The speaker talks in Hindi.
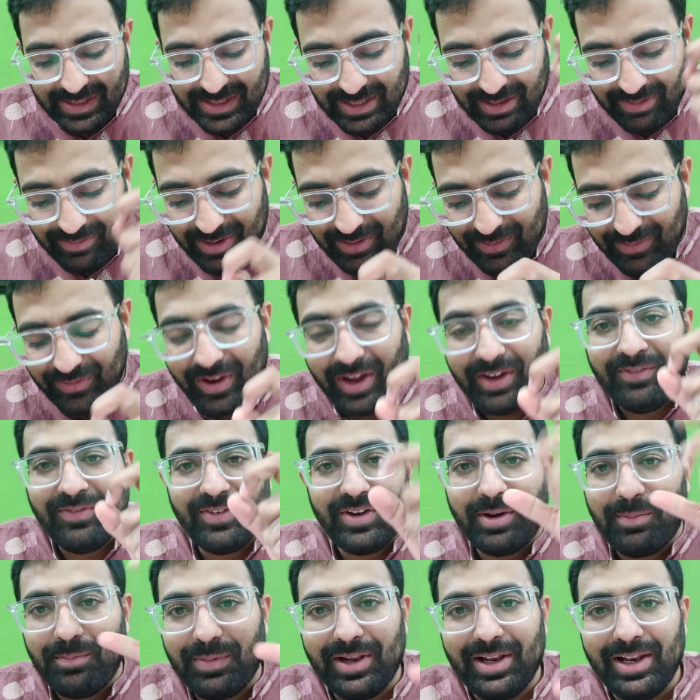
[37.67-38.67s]
सेवन फाइव
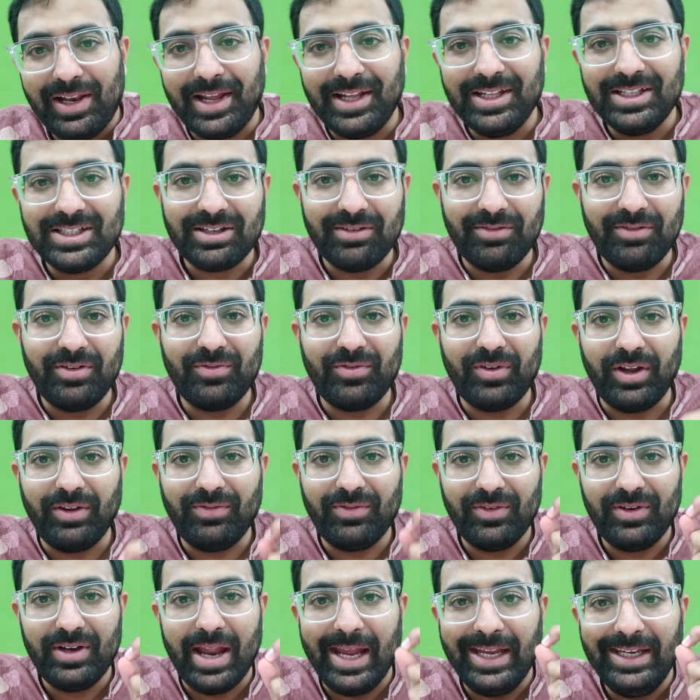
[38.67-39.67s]
ट्रिपल नाइन सेवन
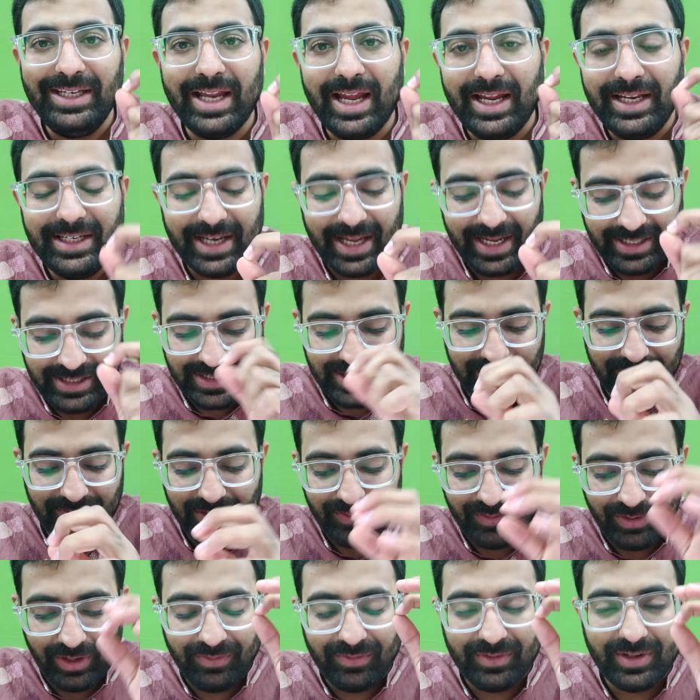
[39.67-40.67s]
फाइव नाइन नाइन नाइन
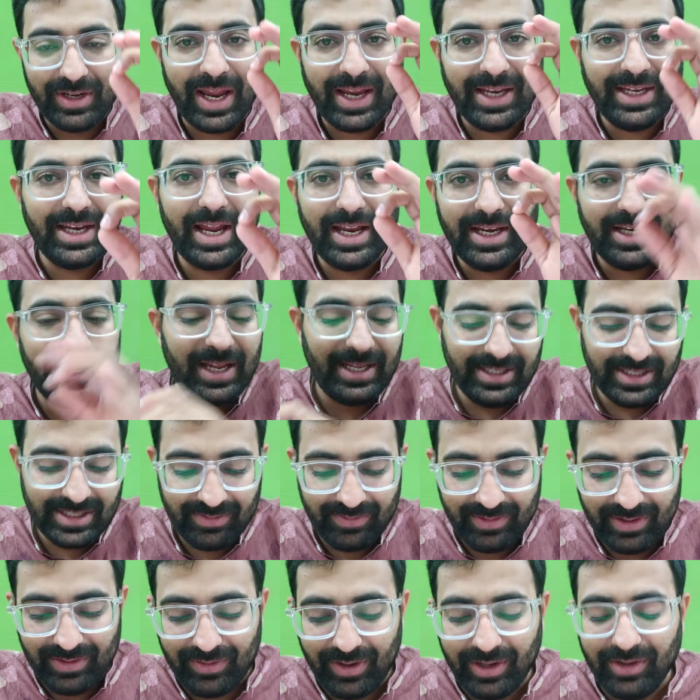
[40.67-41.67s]
सेवन फाइव नाइन नाइन नाइन
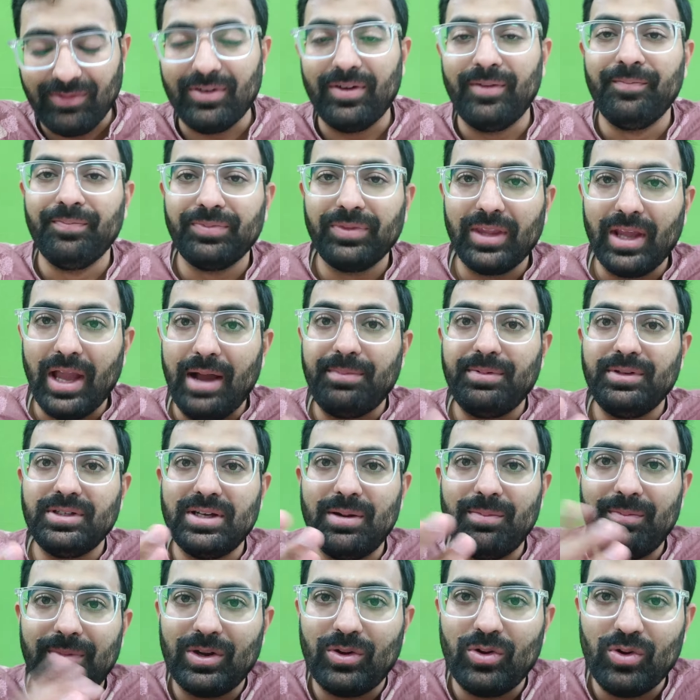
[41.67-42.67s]
सेवन फाइव आप इस
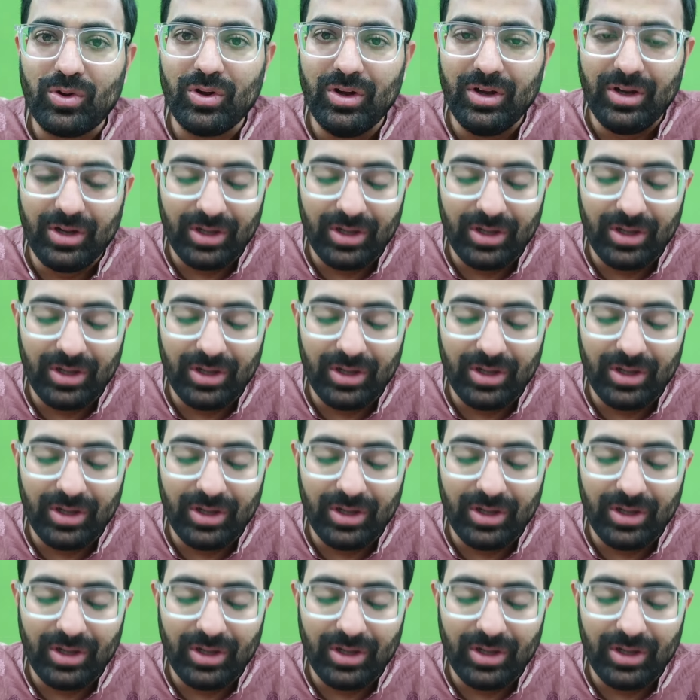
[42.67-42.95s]
नंबर को